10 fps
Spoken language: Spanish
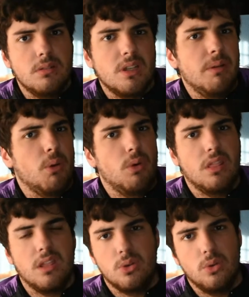Qué
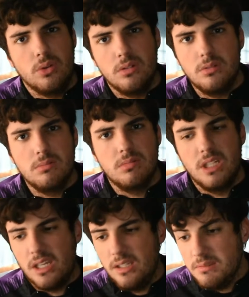vergüenza todo.
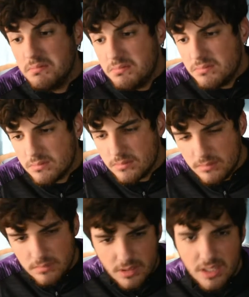Es que
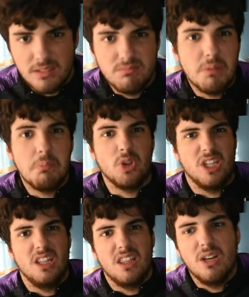una
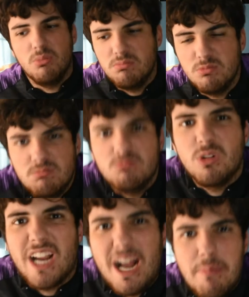impotencia, un
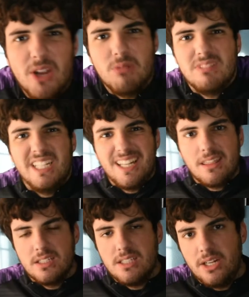cabreo
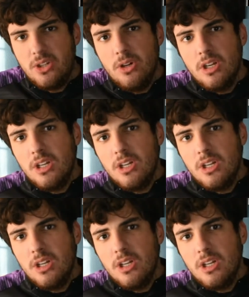innecesario.